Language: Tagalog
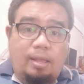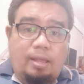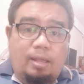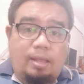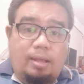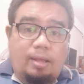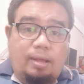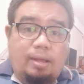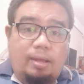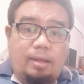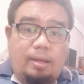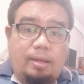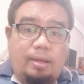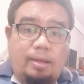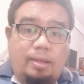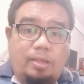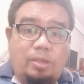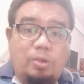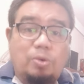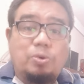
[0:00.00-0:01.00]
uh,
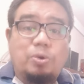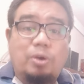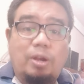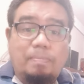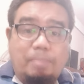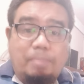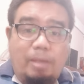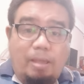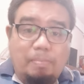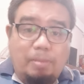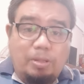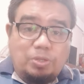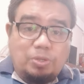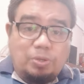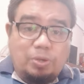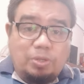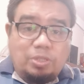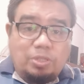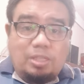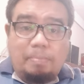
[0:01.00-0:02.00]
yung huling payment
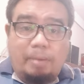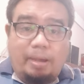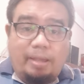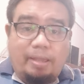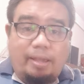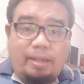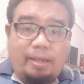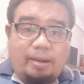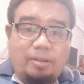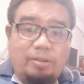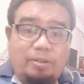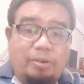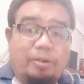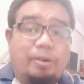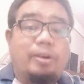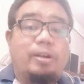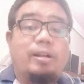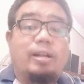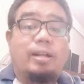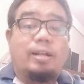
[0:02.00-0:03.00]
nyo is nabayaran
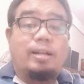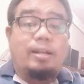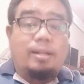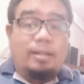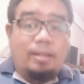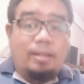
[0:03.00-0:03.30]
or na